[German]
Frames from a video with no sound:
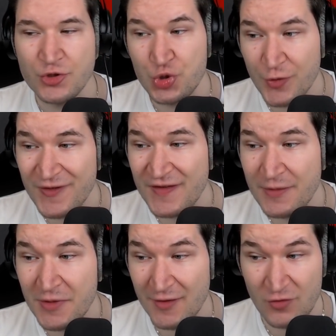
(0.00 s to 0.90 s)
Stufe
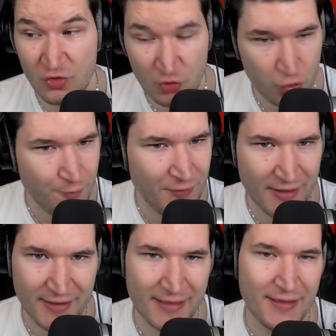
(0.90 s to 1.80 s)
7er, super
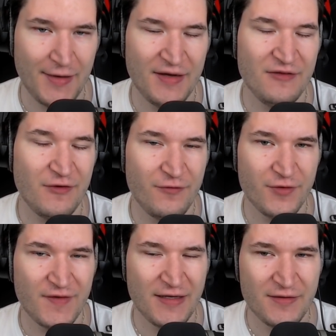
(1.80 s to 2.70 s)
geiler Alpha für
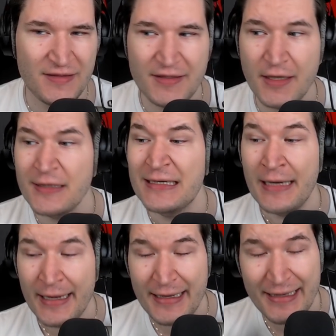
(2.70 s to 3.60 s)
sein Tier,
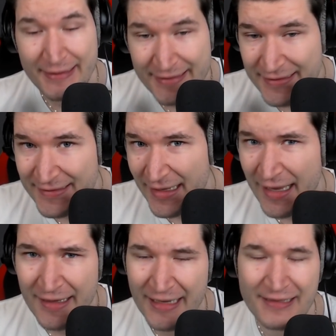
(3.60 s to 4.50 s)

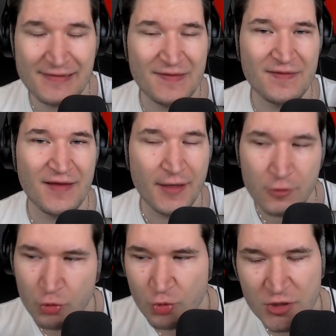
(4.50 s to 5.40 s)
geniale Einzelzeit,
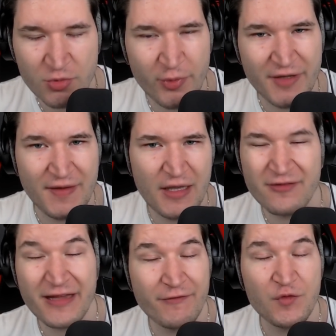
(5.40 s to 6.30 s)
gute Mobilität
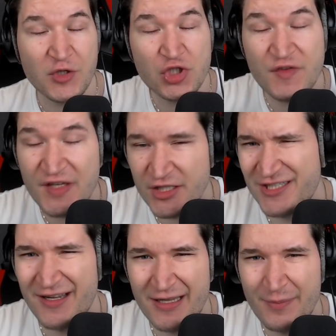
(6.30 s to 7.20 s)
und eventuell sehr
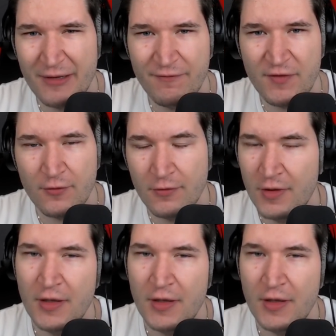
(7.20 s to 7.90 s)
starke Panzerung.